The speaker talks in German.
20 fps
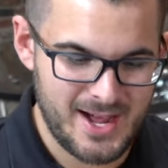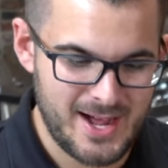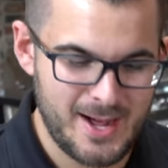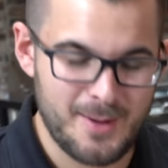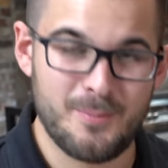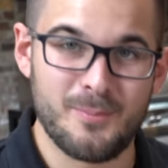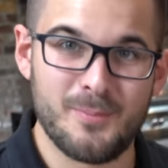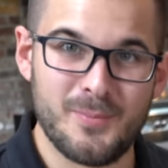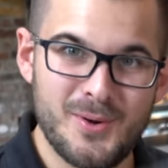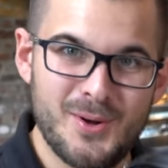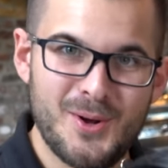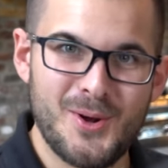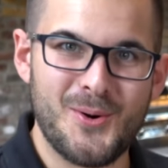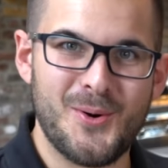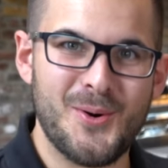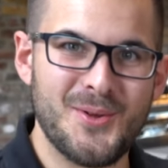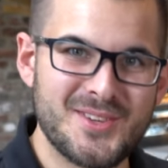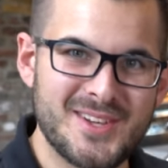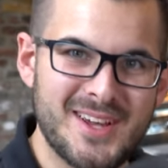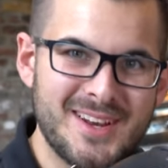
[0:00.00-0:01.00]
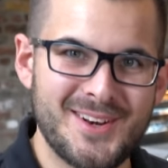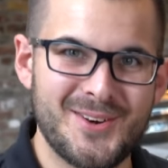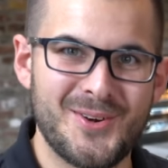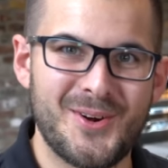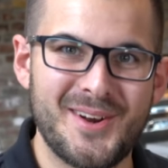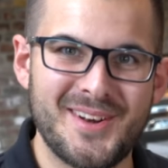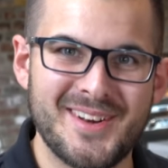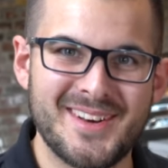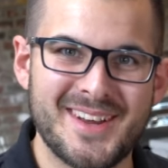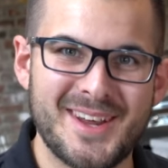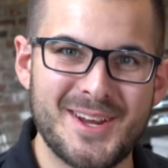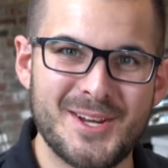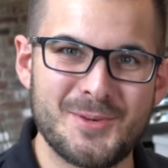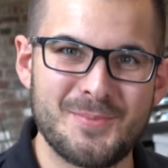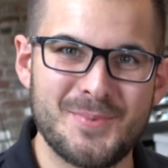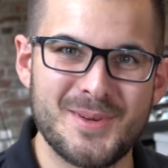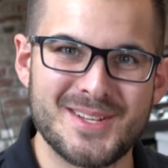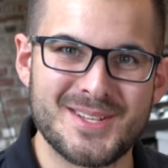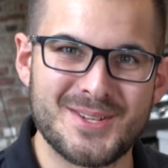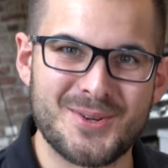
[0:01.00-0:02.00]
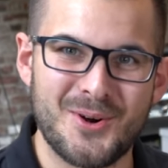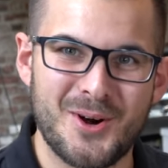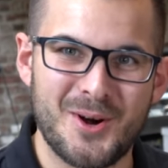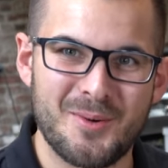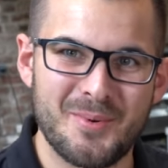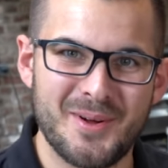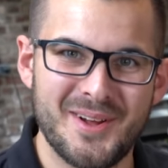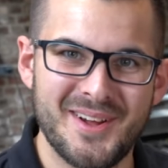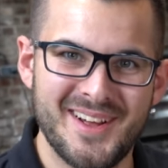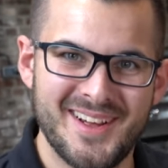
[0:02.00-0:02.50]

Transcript: haben. Unseren neuen Drehspießkorb.